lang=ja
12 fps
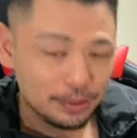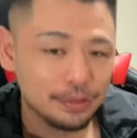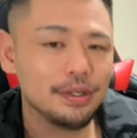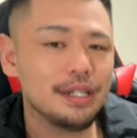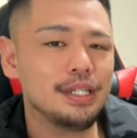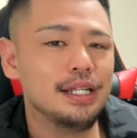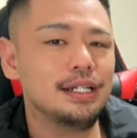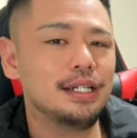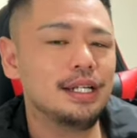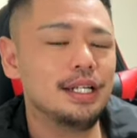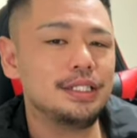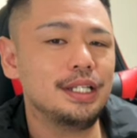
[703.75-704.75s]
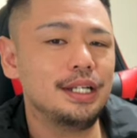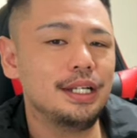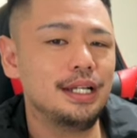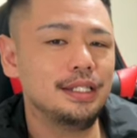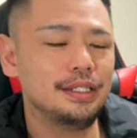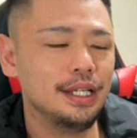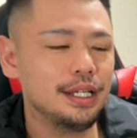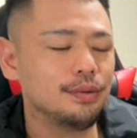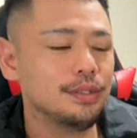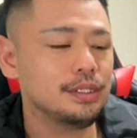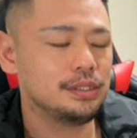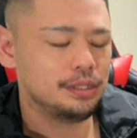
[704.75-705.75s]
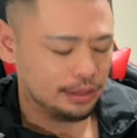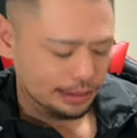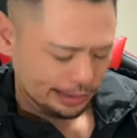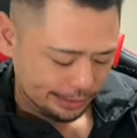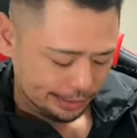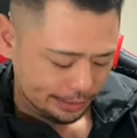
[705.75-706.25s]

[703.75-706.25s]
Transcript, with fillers: これこれさんからしたら誰こいつ、